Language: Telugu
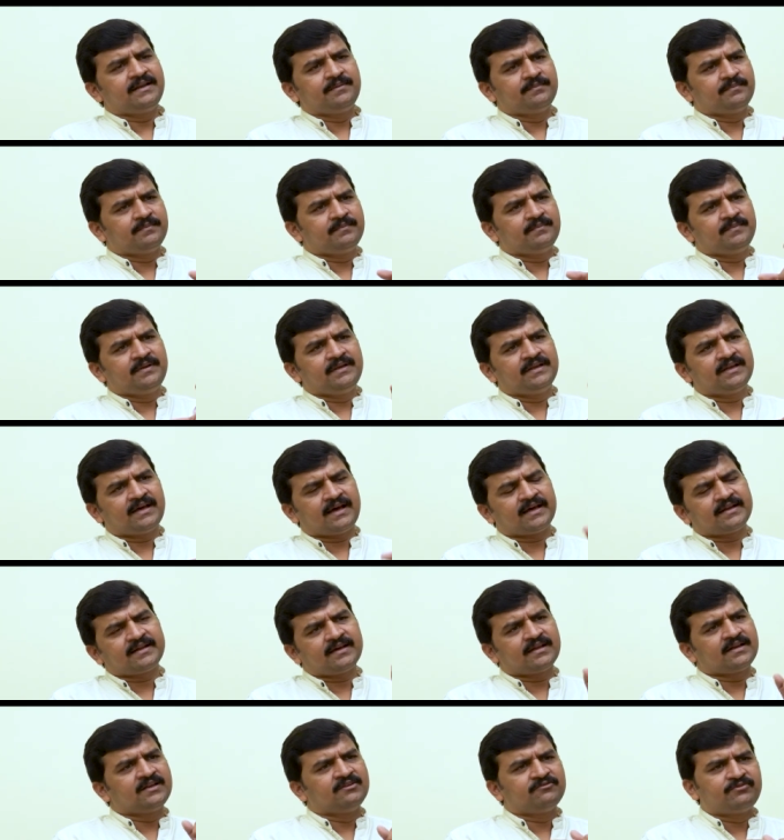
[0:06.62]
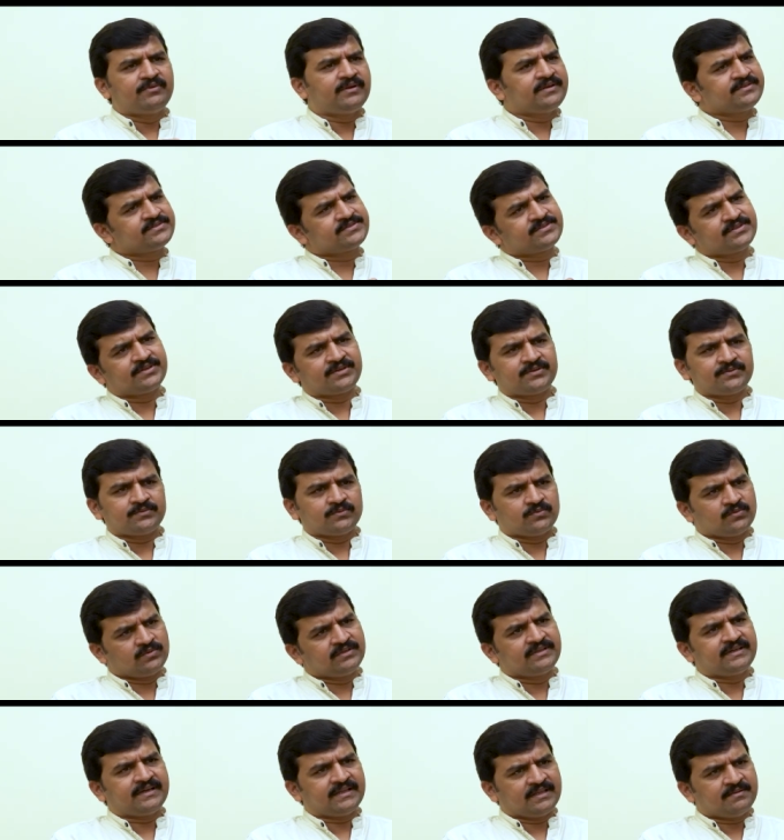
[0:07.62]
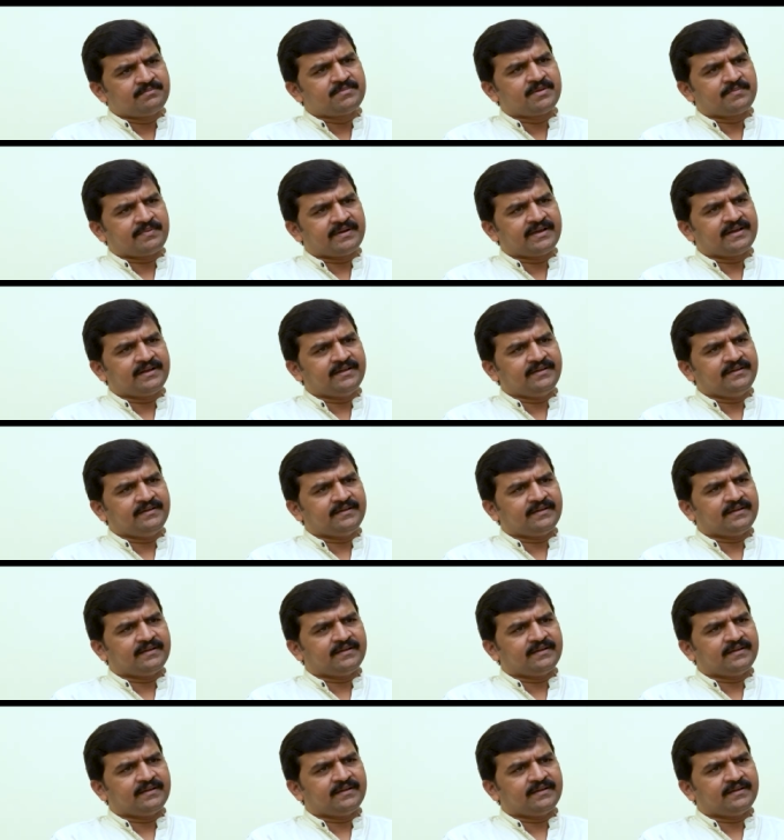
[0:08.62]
కానీ మీ నాన్నగారు ఇన్ఫ్లుయెన్స్ ఉంది కదా మీ పైన